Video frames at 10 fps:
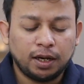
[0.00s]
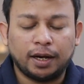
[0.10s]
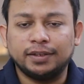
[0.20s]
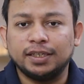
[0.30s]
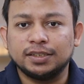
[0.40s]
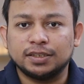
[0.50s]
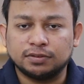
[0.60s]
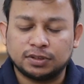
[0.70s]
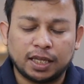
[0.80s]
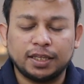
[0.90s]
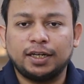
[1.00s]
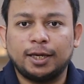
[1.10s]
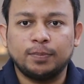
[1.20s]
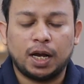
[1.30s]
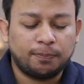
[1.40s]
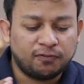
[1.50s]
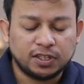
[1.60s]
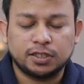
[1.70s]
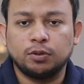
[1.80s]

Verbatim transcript: आई थिंक ज़्यादा टाइम आप फेस